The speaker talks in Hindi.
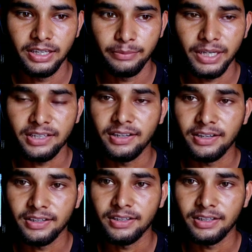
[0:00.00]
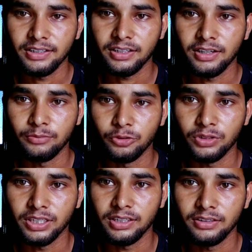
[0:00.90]
एम आर गाना डॉट कॉम हो
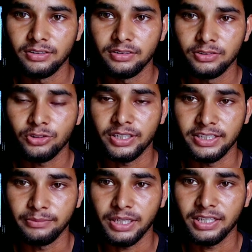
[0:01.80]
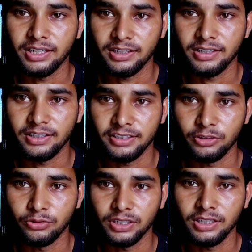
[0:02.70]
गया सॉरी एम आर गाना डॉट
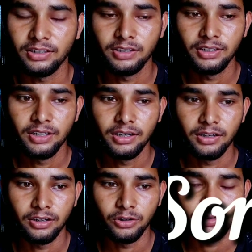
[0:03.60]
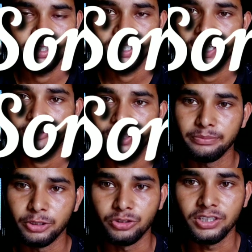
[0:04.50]
इन हो गया और
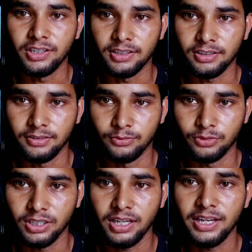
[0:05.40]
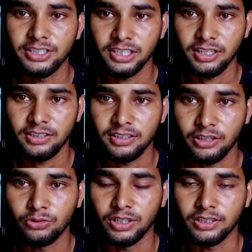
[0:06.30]
शेखावत म्यूजिक डॉट कॉम हो गया एच आर
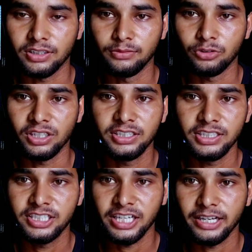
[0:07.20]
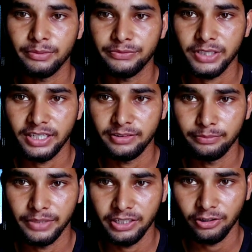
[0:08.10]
टाउ डॉट कॉम हो गया ये चार वेबसाइट
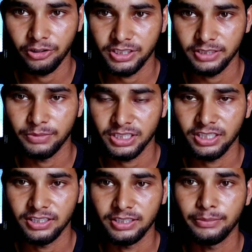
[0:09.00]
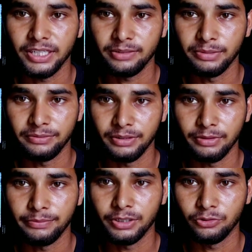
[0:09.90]
मेरे हॉस्टिंग पे चल रही थी मैं एक वेब
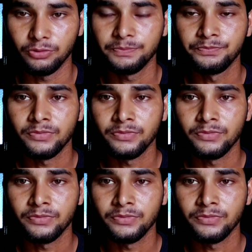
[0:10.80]
डेवलपर हूँ